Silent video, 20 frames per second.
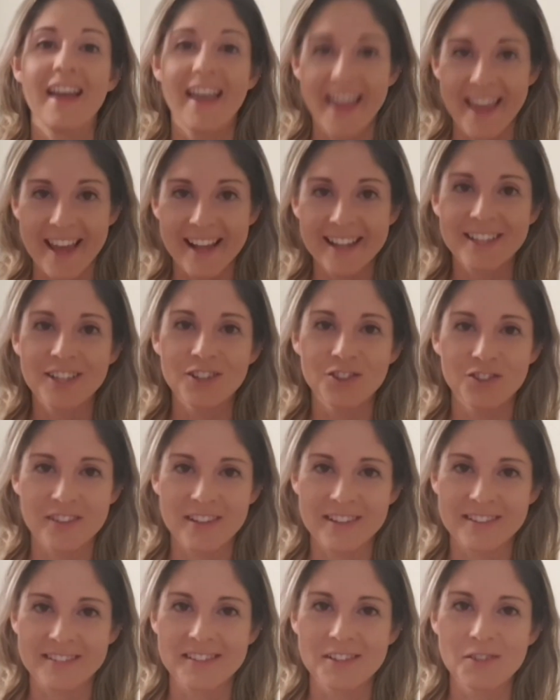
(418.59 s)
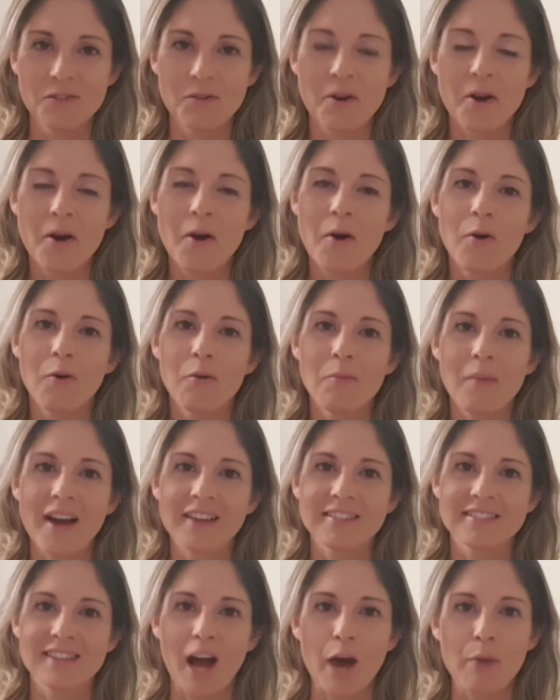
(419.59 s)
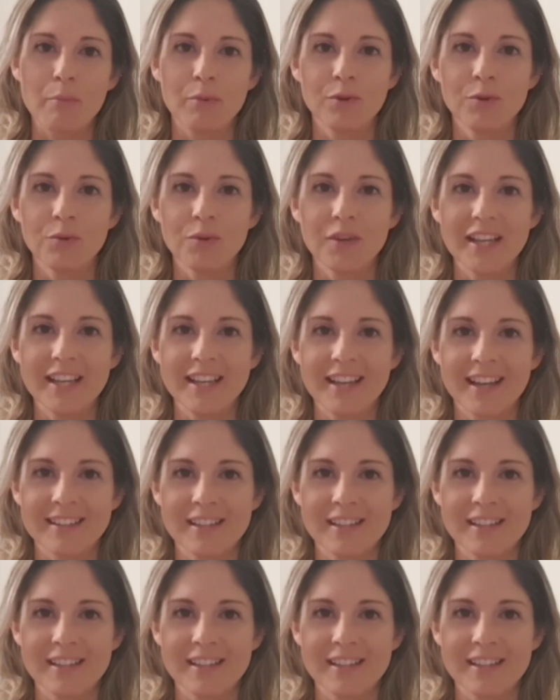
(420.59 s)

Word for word: ele que tinha sido o mais rápido em